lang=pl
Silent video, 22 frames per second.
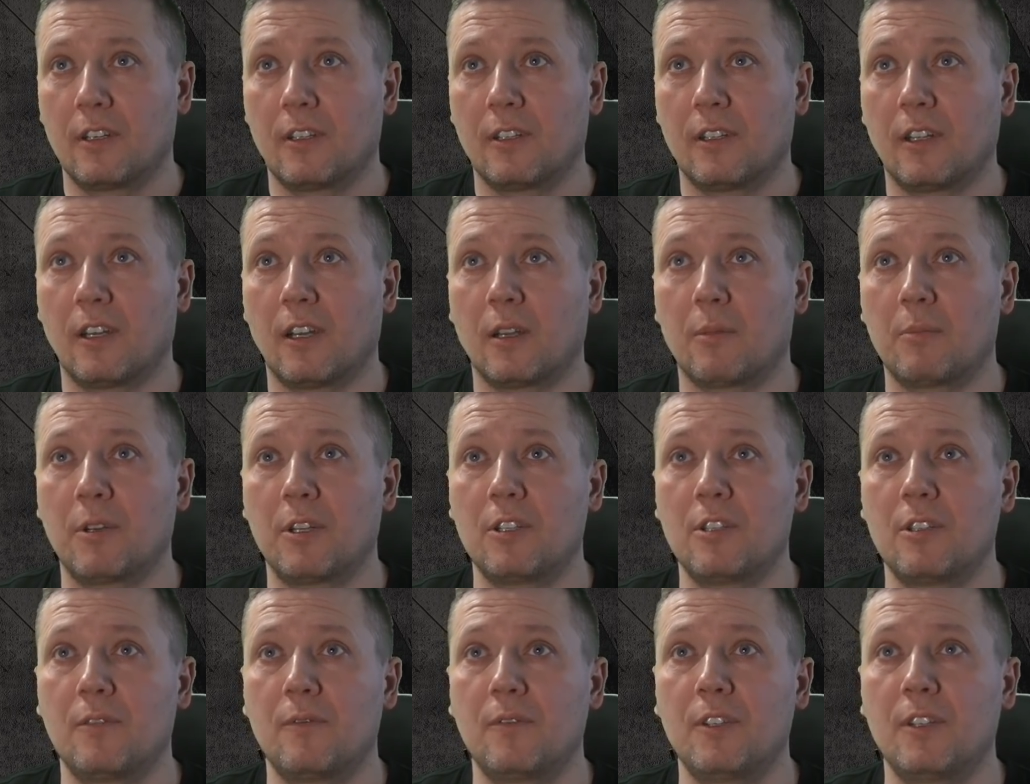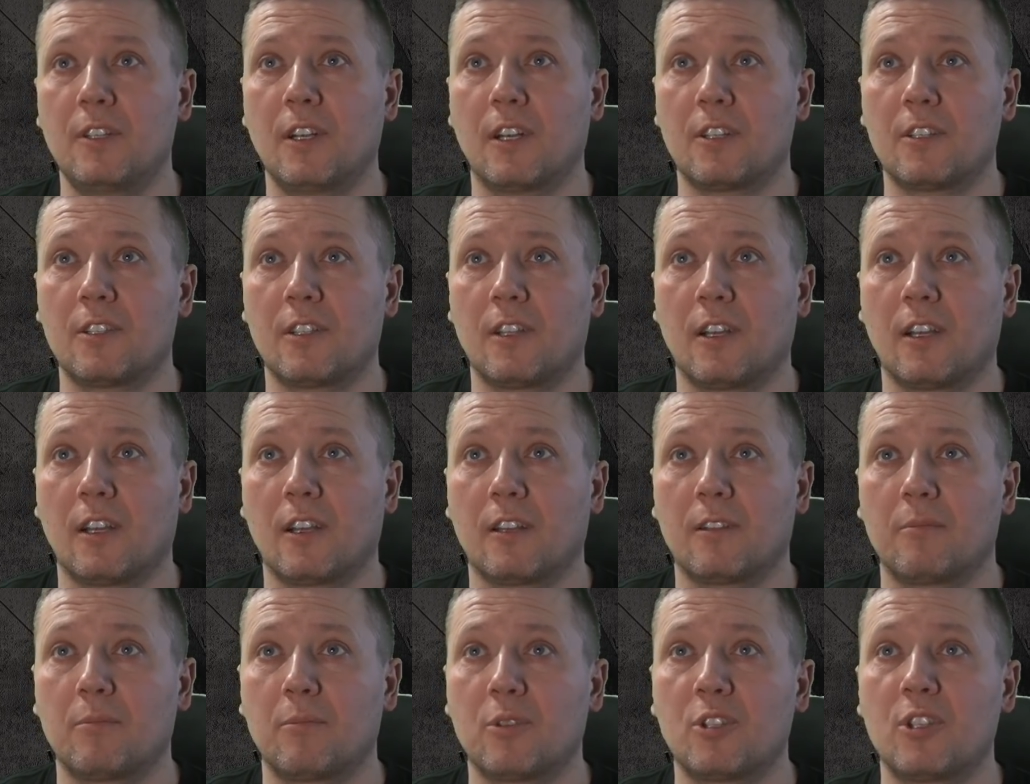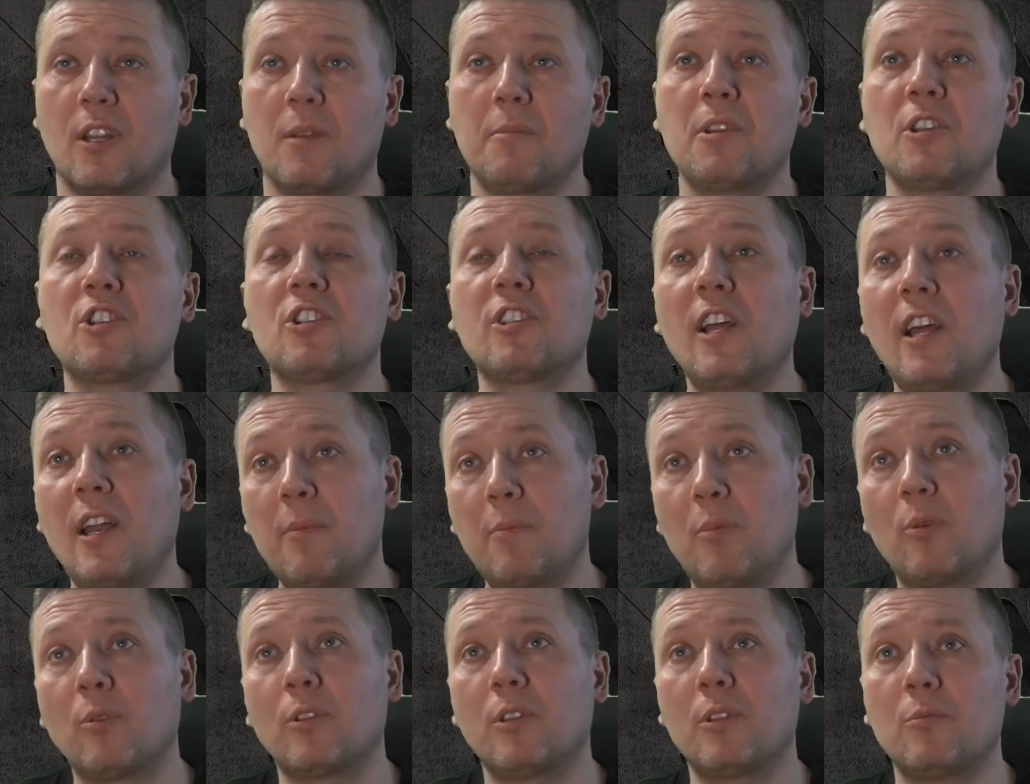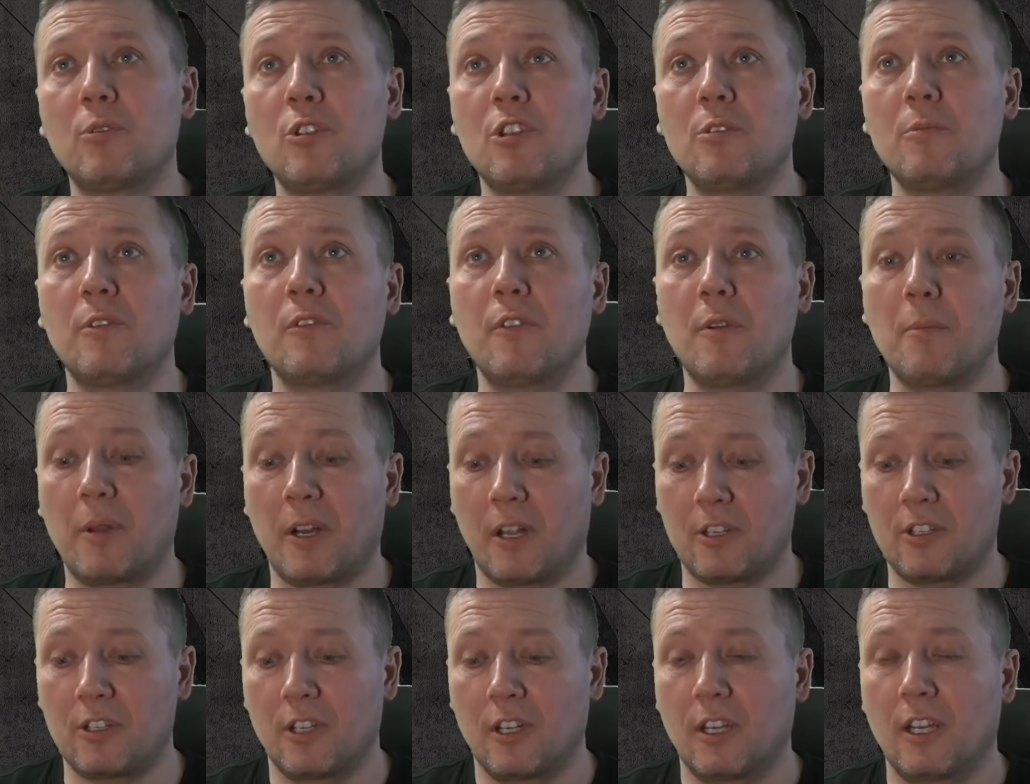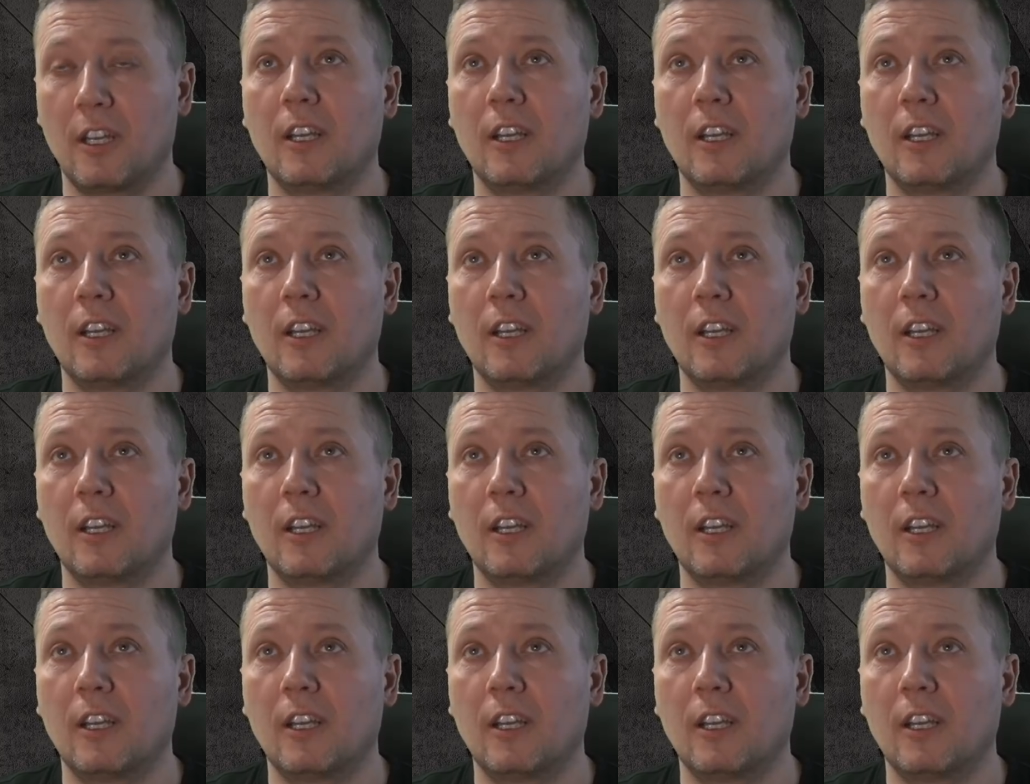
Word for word: Tak, będzie widać, tak. Przynajmniej cztery punkty musimy wybrać.